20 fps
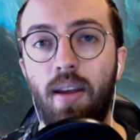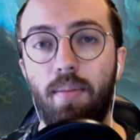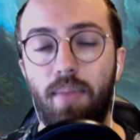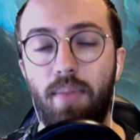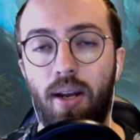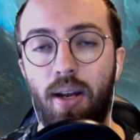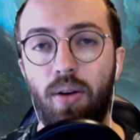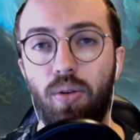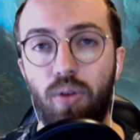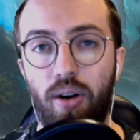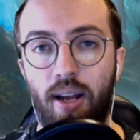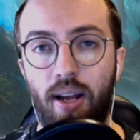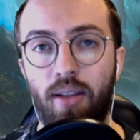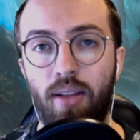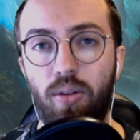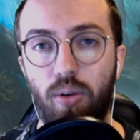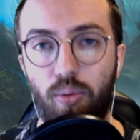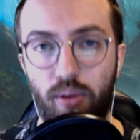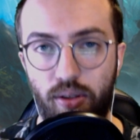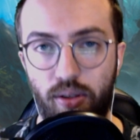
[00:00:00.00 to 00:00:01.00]
mi hanno
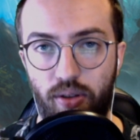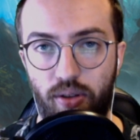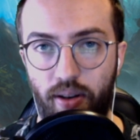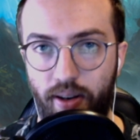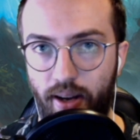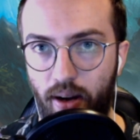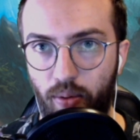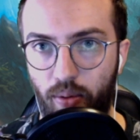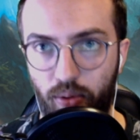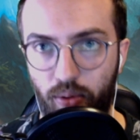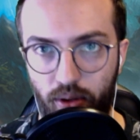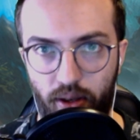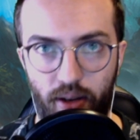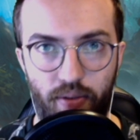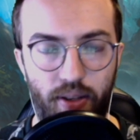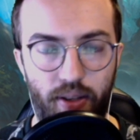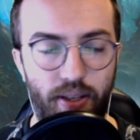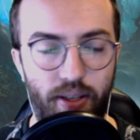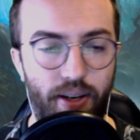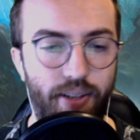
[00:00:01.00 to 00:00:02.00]
donato questo account che
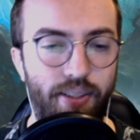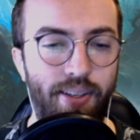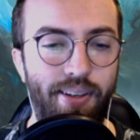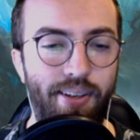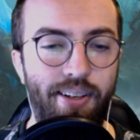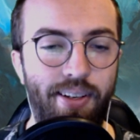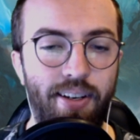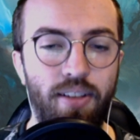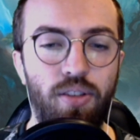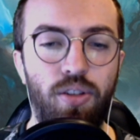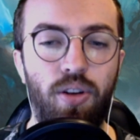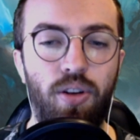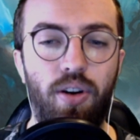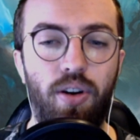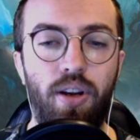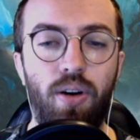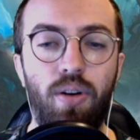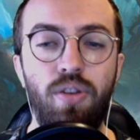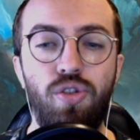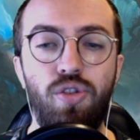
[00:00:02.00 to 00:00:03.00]
vedrete in azione
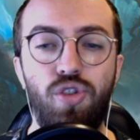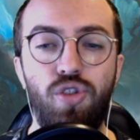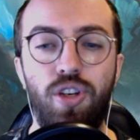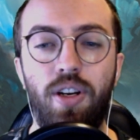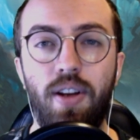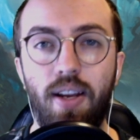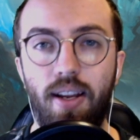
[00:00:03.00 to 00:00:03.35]
oggi,